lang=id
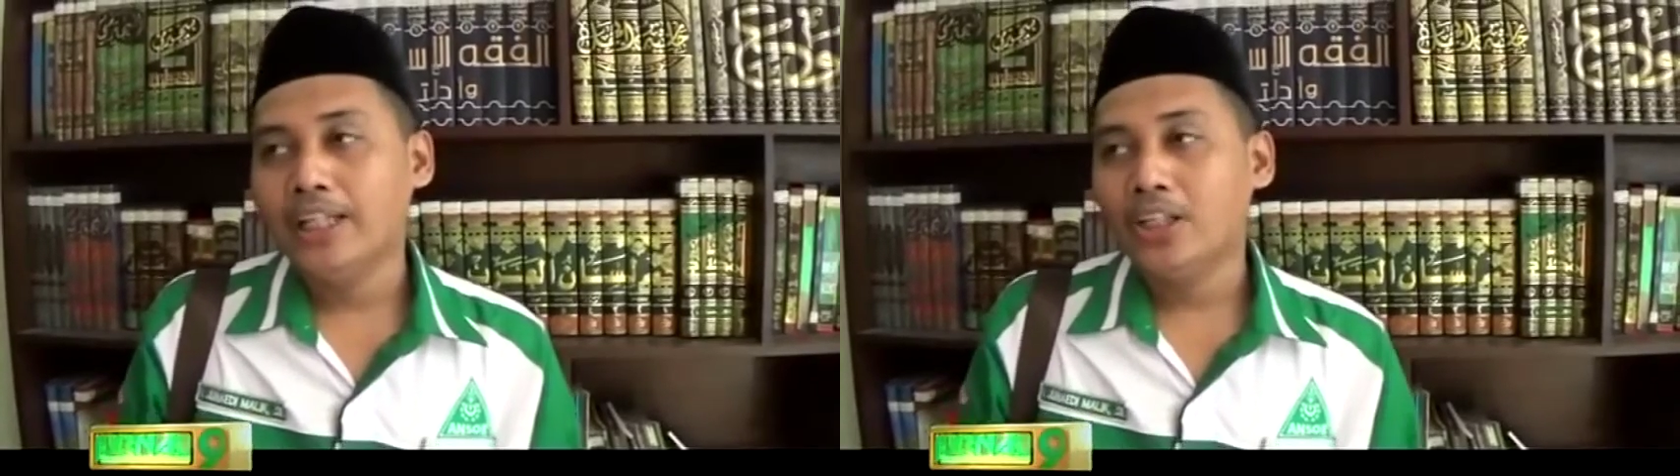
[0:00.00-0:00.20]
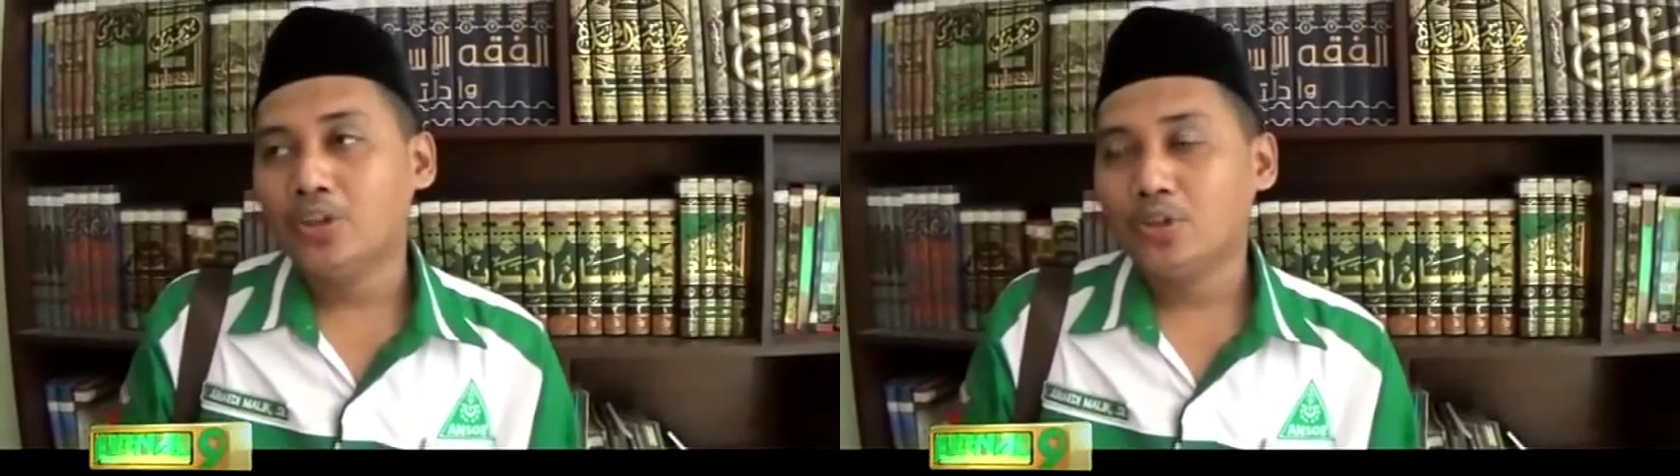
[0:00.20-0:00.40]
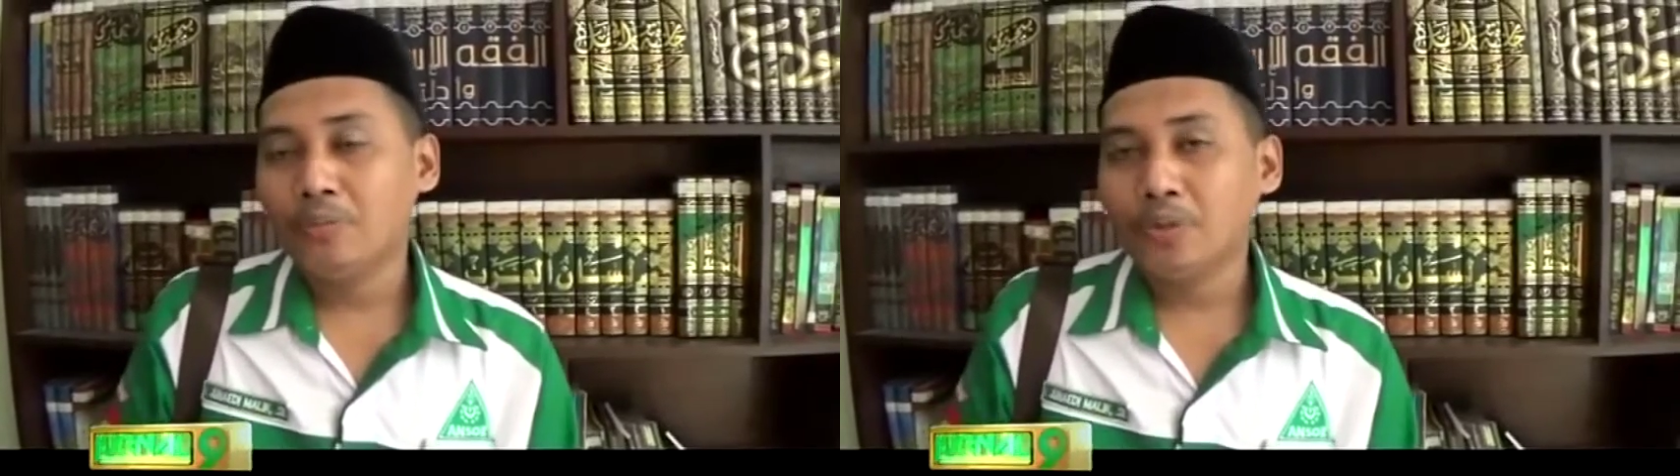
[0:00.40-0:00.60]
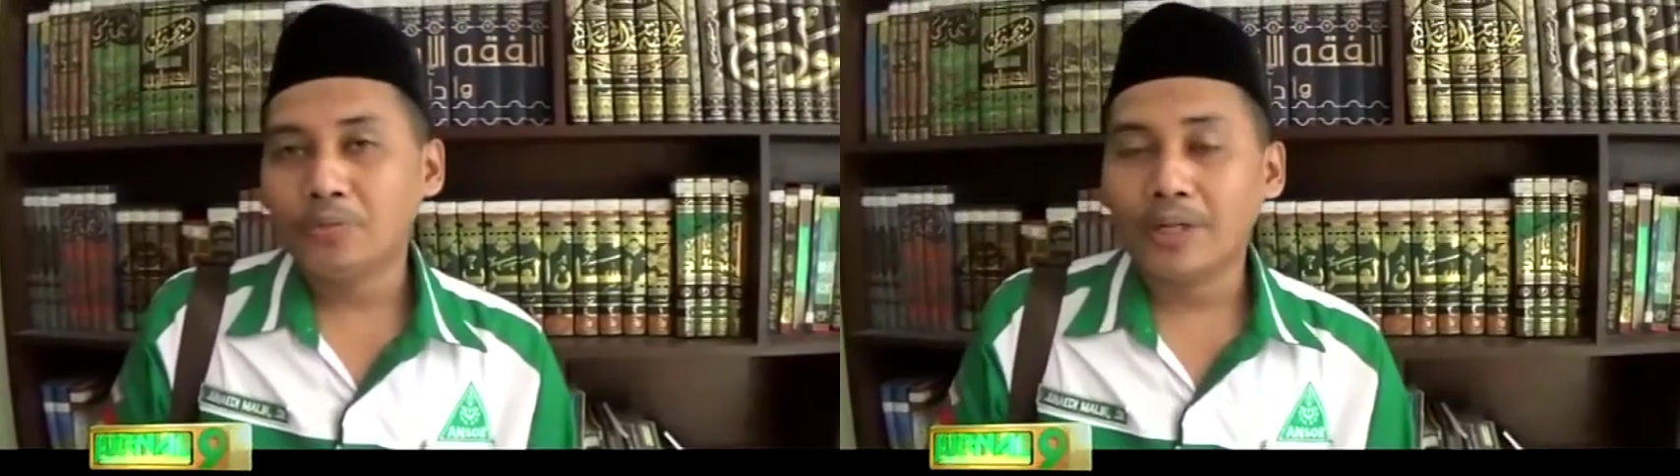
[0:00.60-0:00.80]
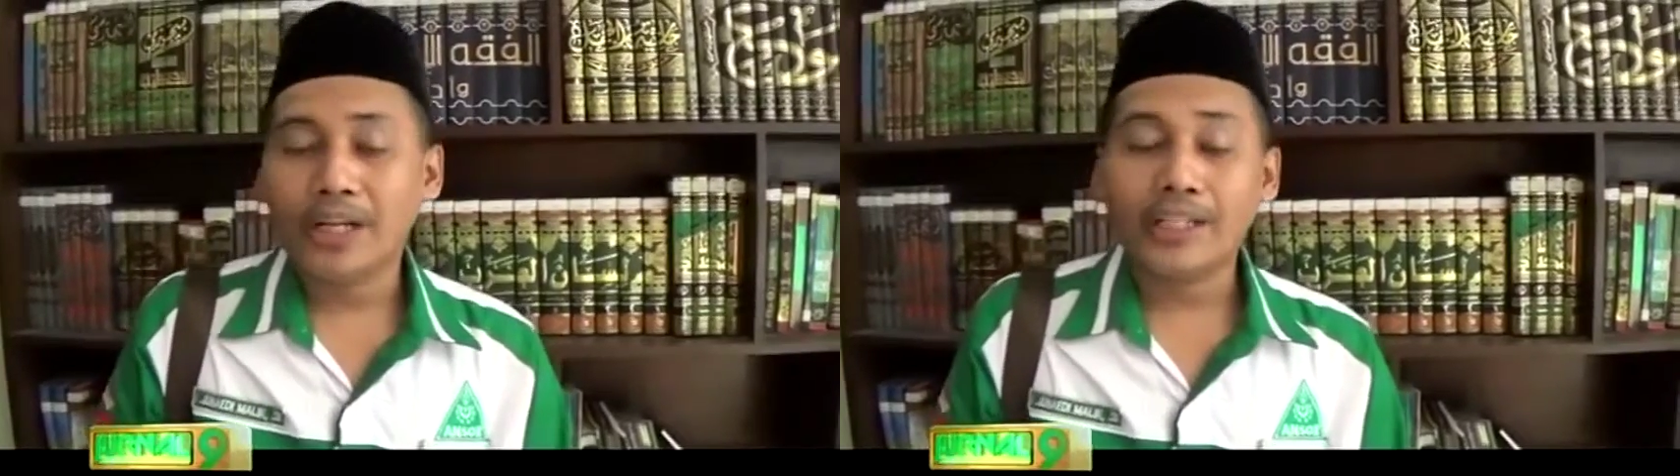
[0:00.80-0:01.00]
itu
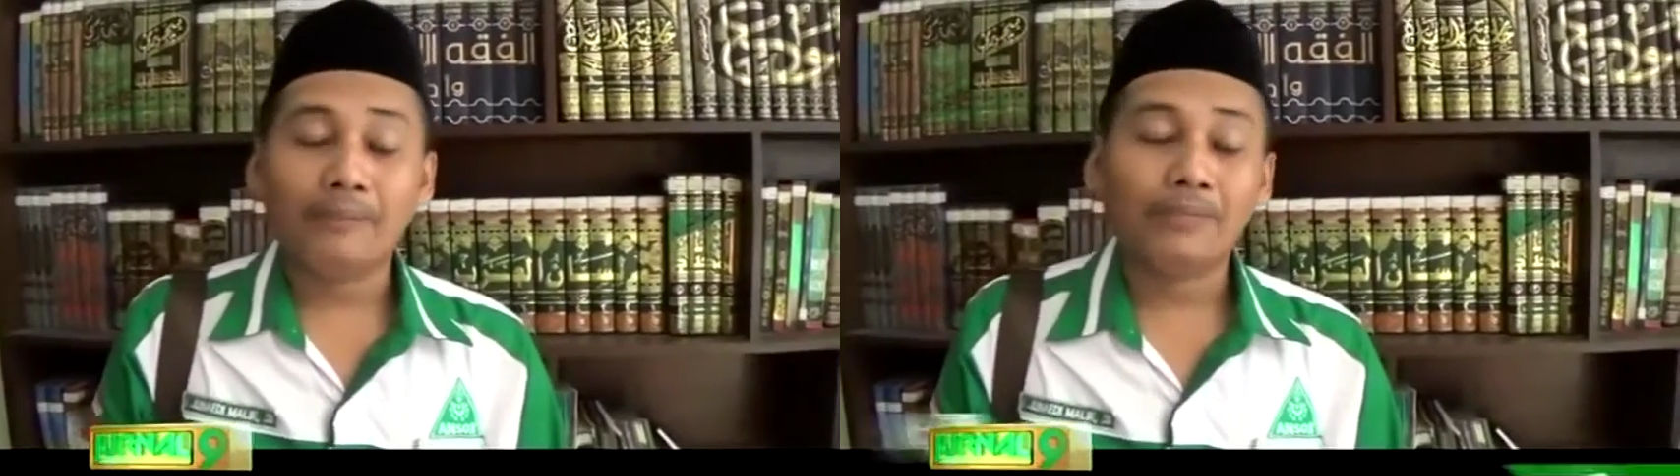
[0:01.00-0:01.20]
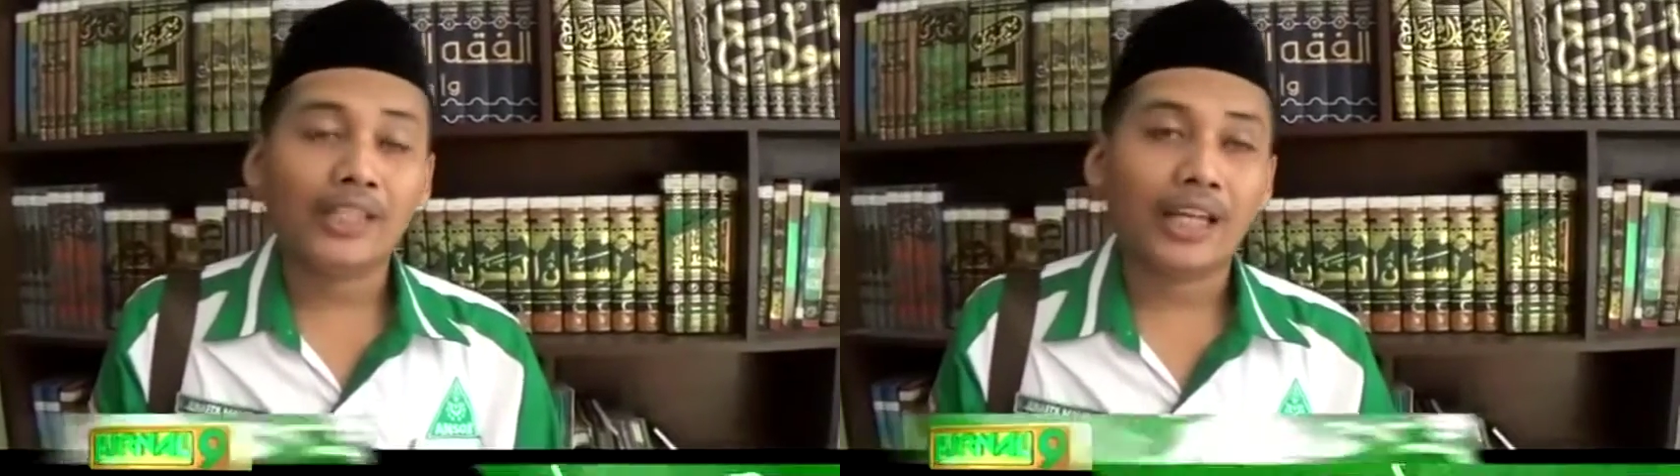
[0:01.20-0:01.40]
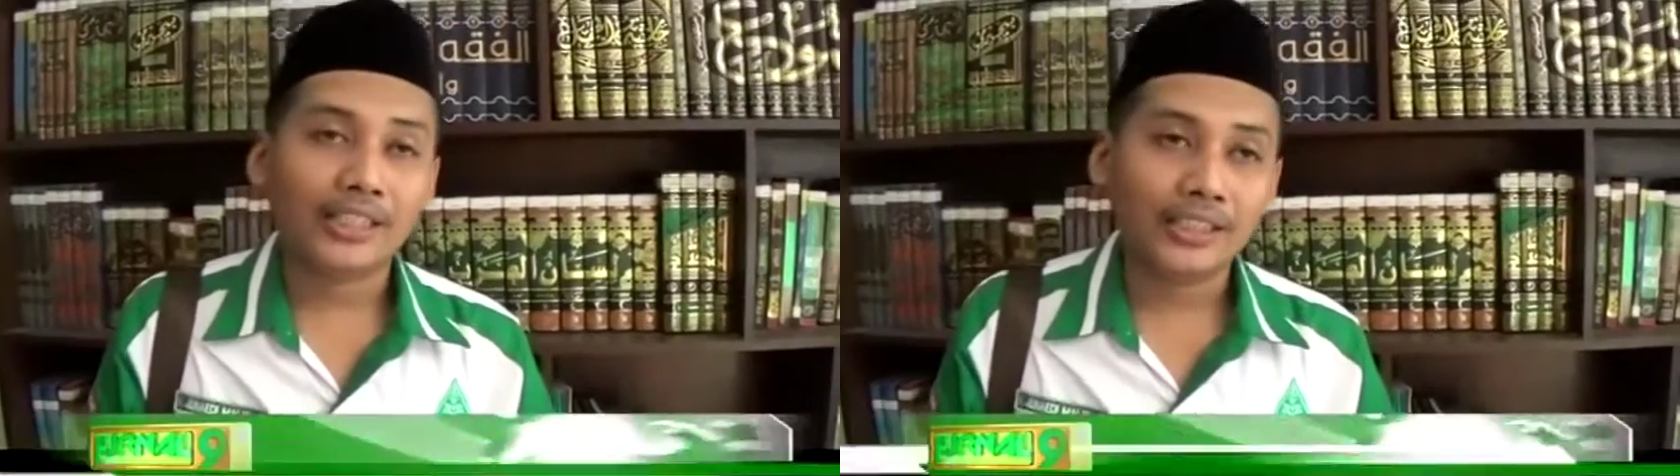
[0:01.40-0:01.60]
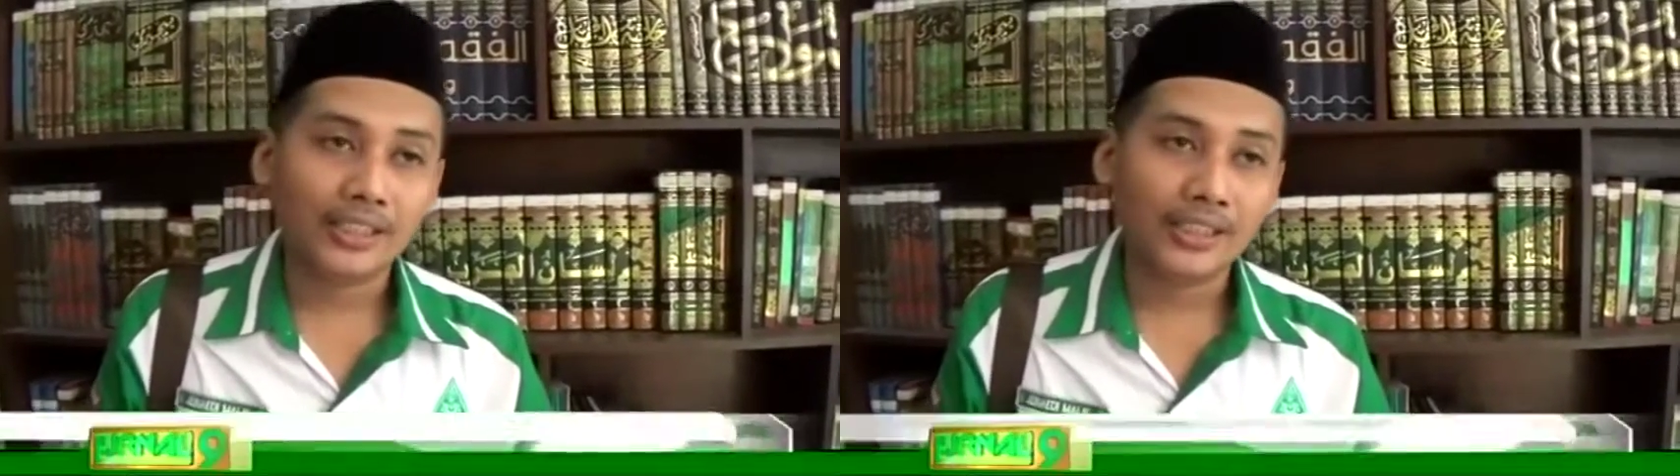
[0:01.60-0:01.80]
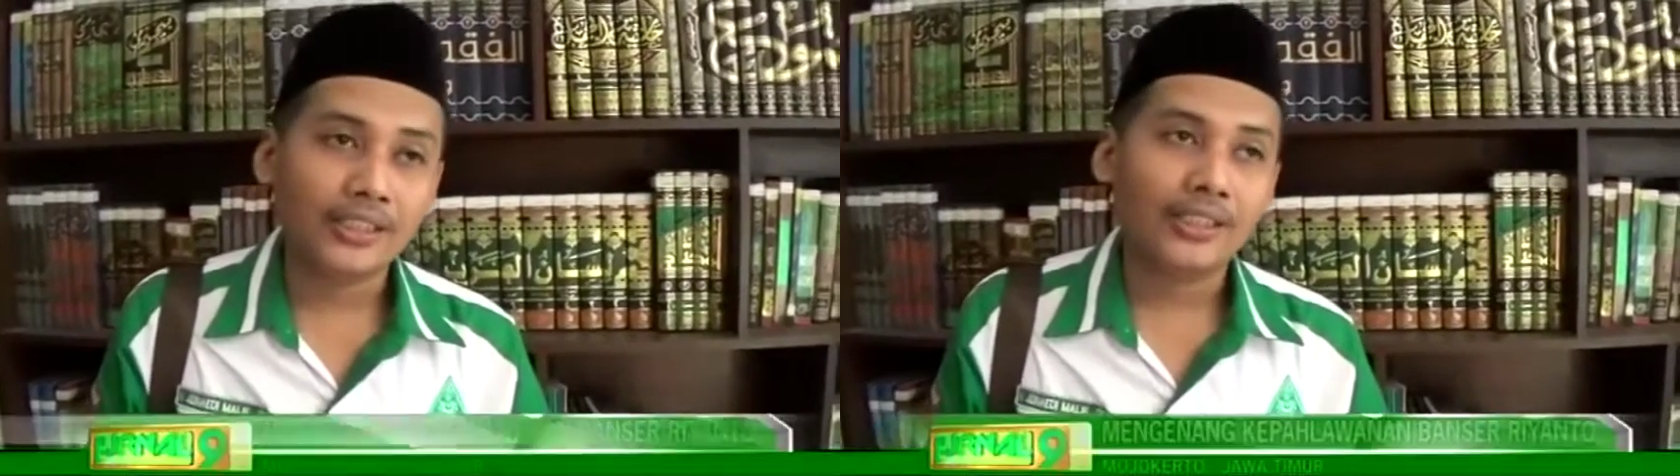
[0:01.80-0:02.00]
merupakan aplikasi